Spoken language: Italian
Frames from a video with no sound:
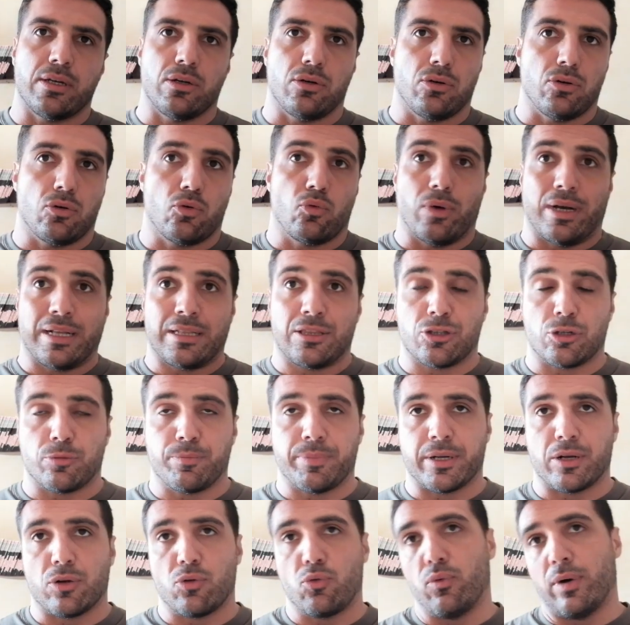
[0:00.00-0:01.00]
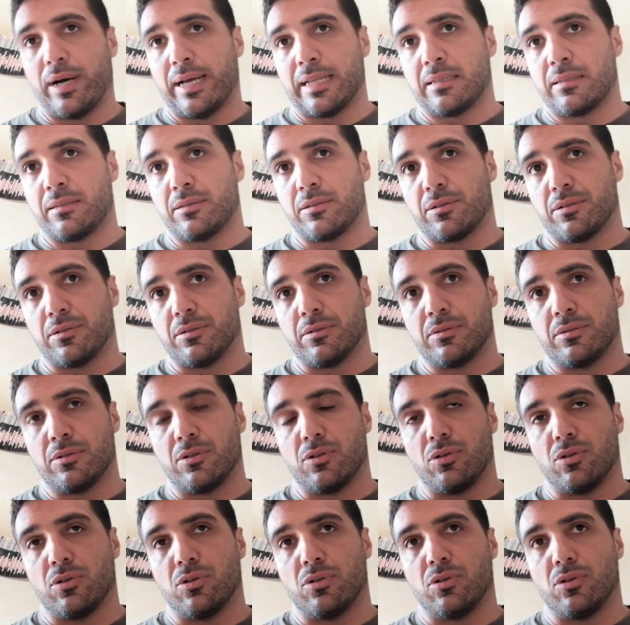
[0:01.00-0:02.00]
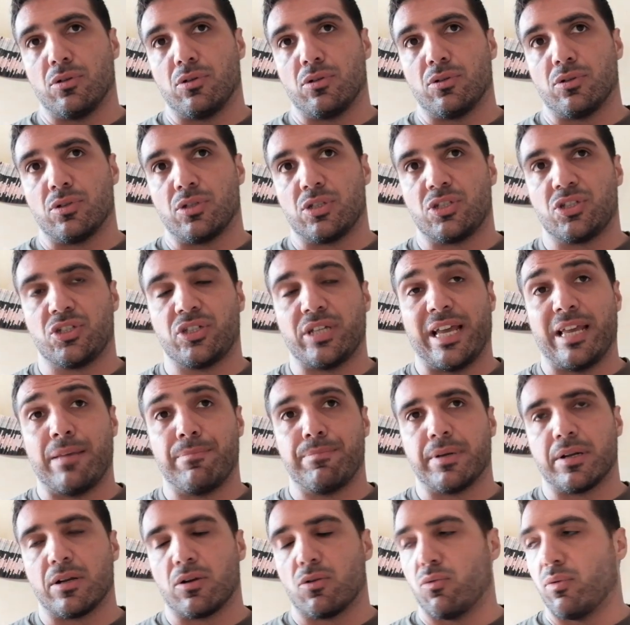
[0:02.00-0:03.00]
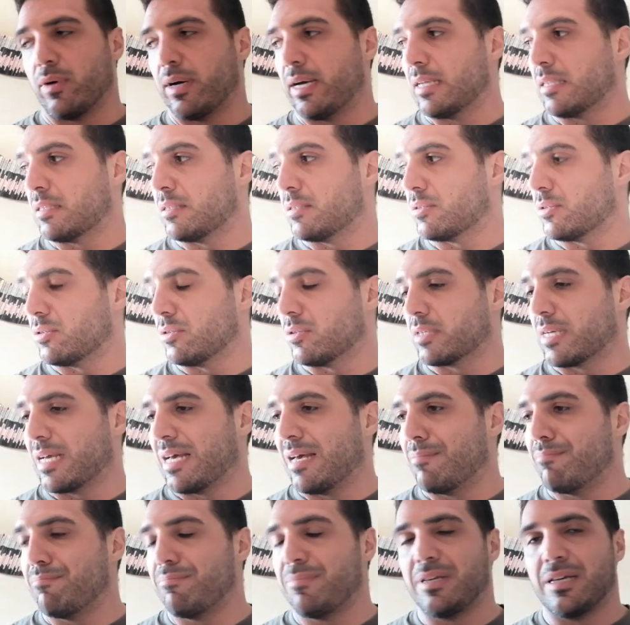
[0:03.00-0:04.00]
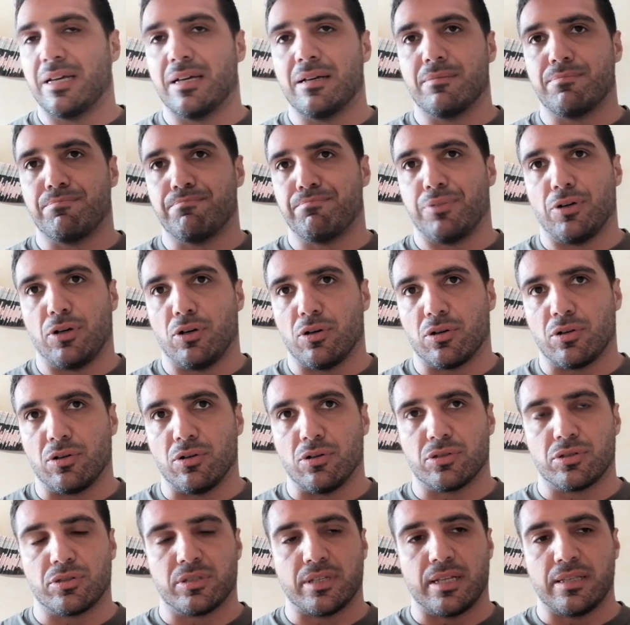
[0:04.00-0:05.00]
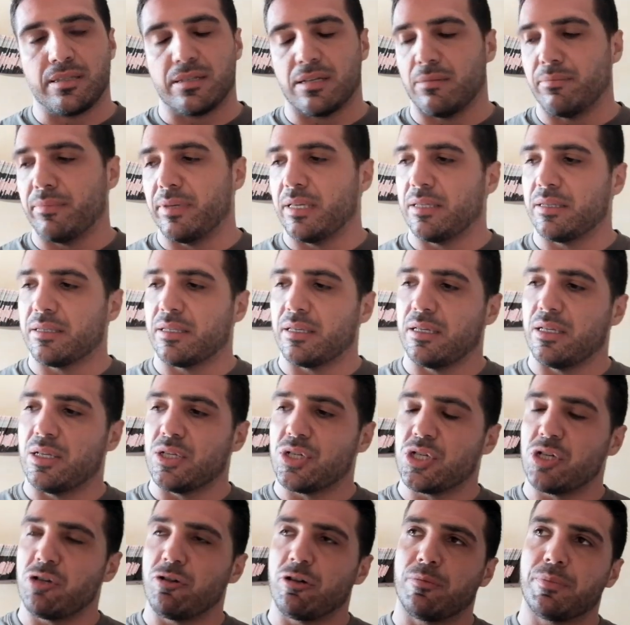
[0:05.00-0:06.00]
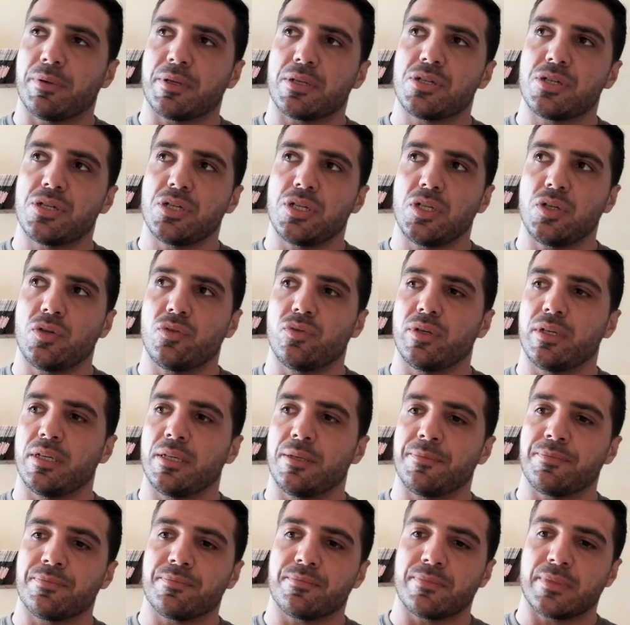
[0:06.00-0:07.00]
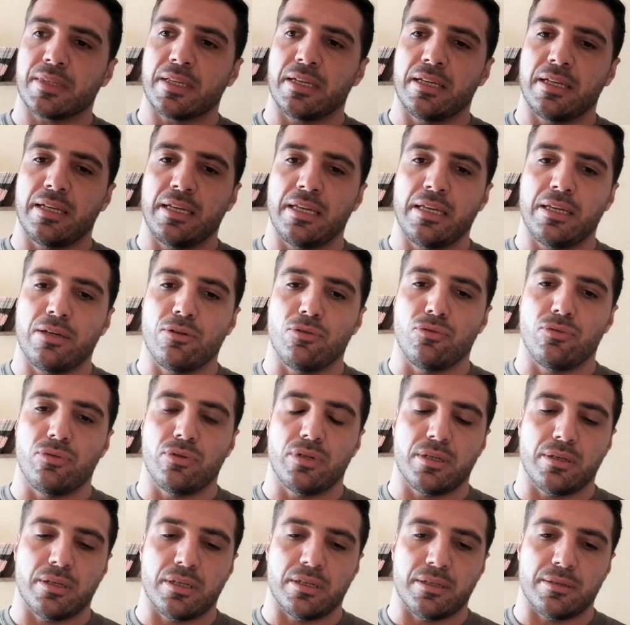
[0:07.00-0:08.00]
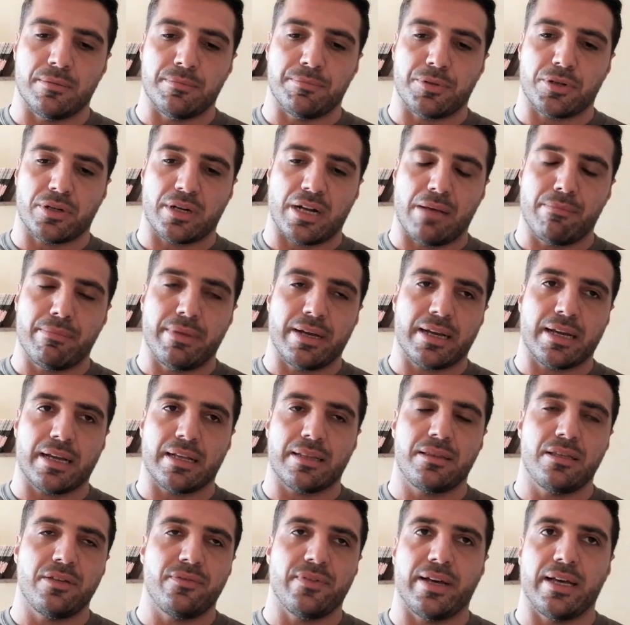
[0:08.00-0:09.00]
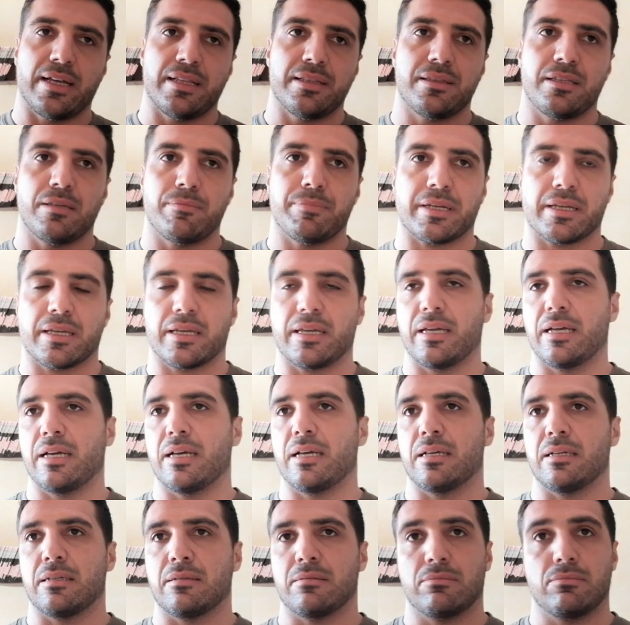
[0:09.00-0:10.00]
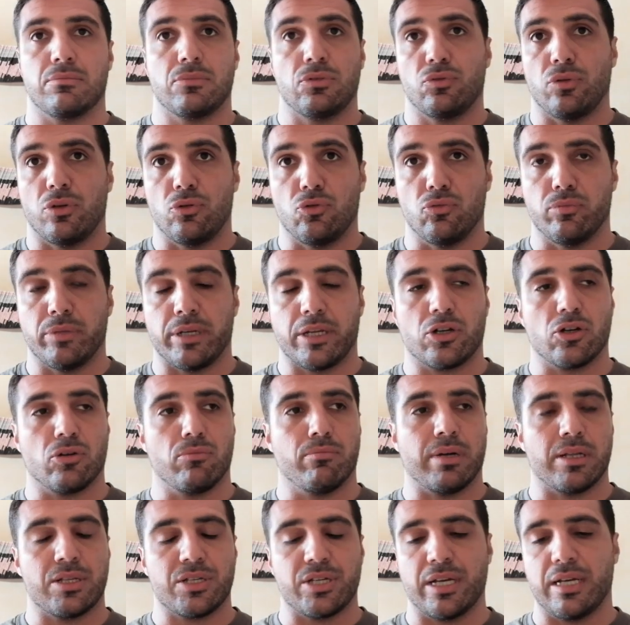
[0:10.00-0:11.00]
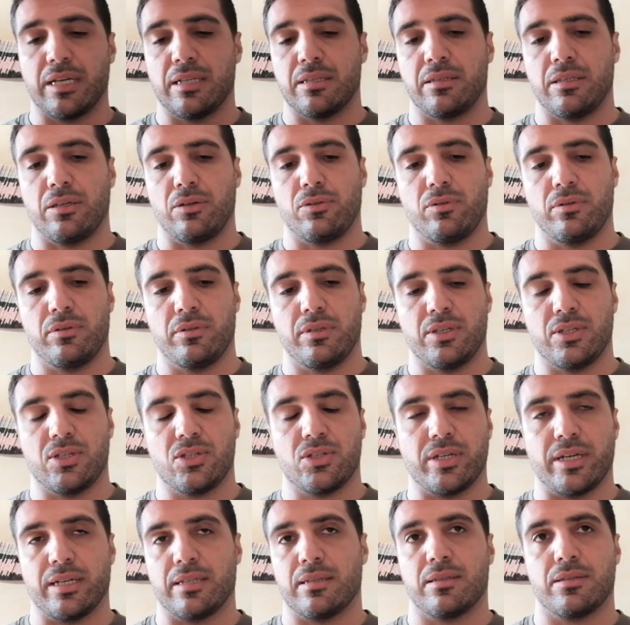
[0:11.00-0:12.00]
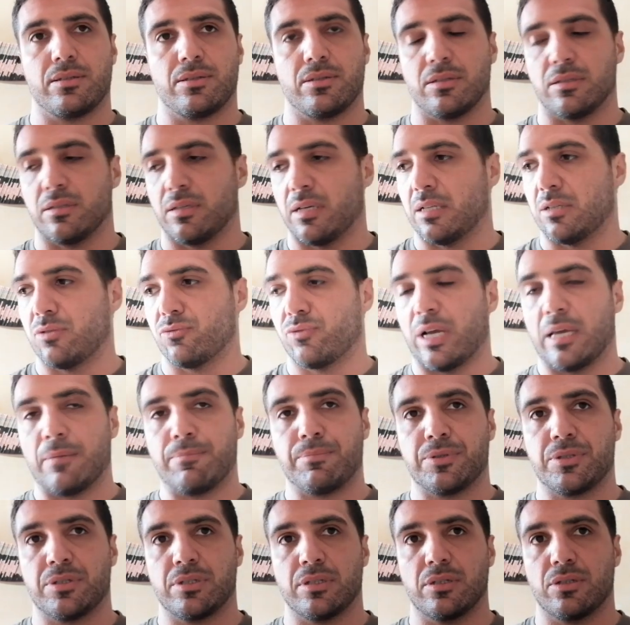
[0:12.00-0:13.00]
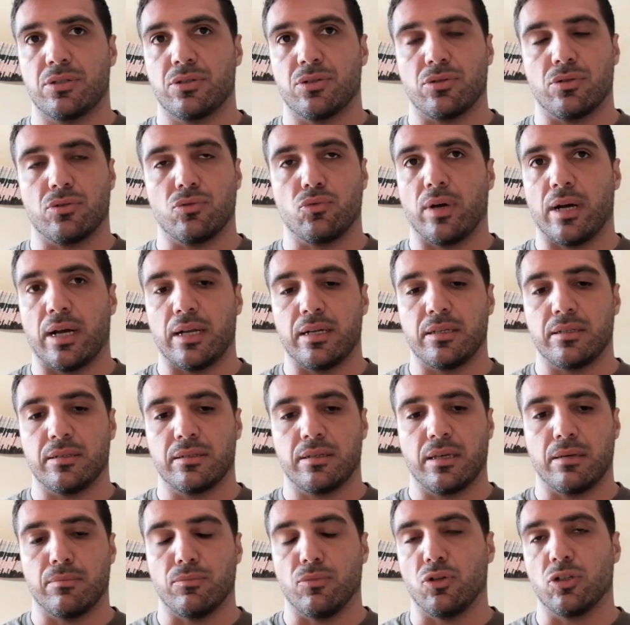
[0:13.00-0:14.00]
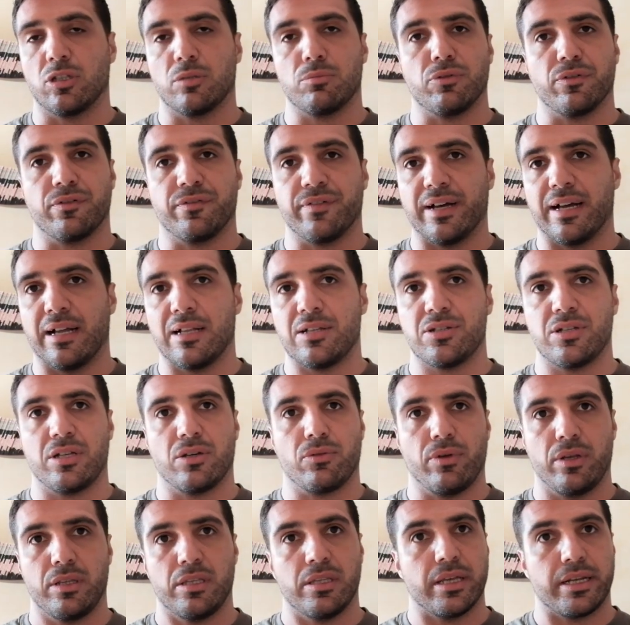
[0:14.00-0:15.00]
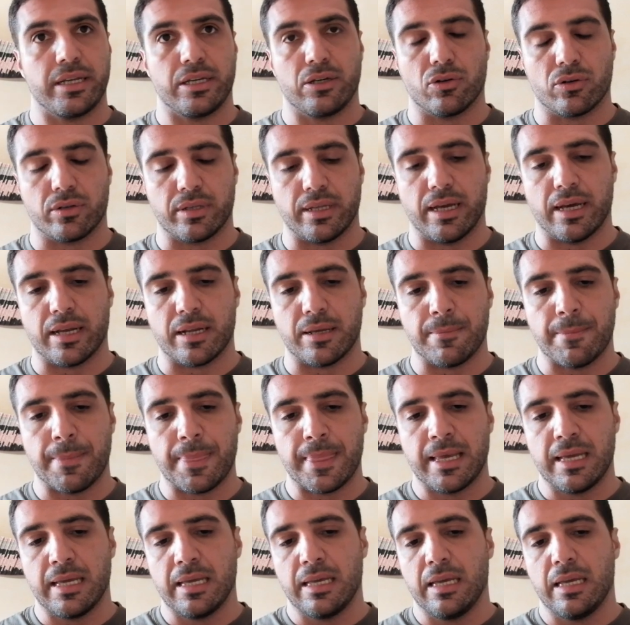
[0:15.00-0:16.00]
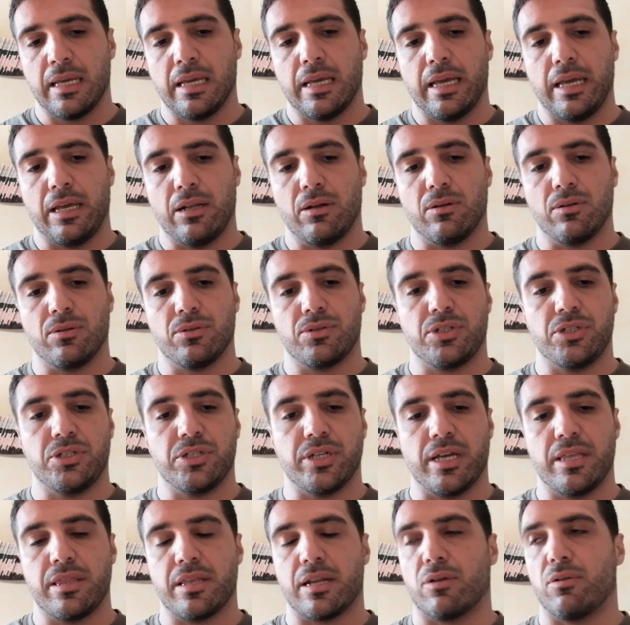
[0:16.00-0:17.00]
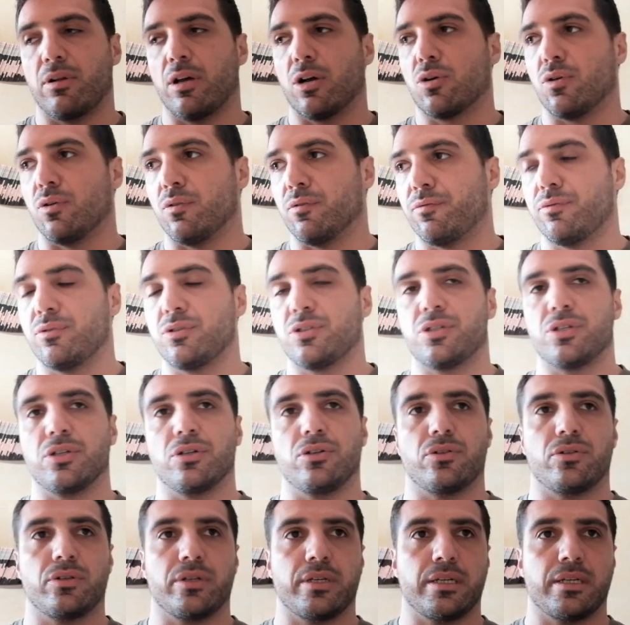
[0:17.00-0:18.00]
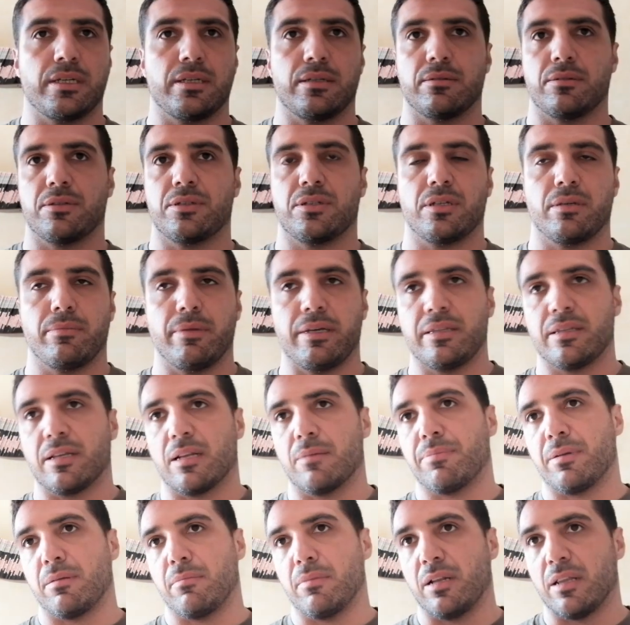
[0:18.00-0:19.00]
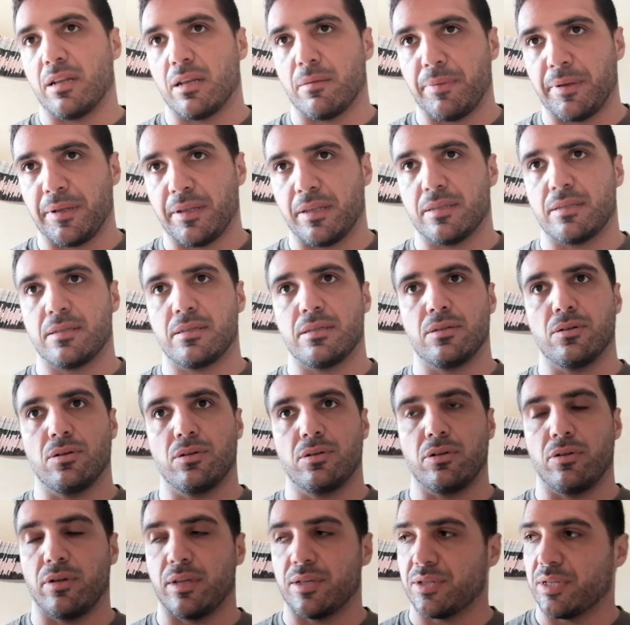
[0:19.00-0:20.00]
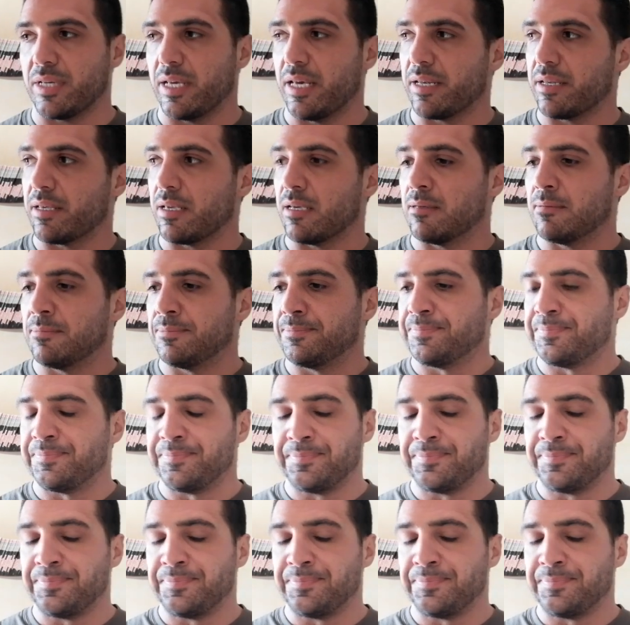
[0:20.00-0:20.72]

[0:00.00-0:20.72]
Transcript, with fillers: o 4x4 o 6x4 cambia poco sostanzialmente. Il 5x5 è un eh, programma accattivante perché ha due numeri combacianti, quindi sets e reps sono uguali. È molto più facile quindi da ricordare e non si genera quella confusione se mettere prima le ripetizioni o le serie.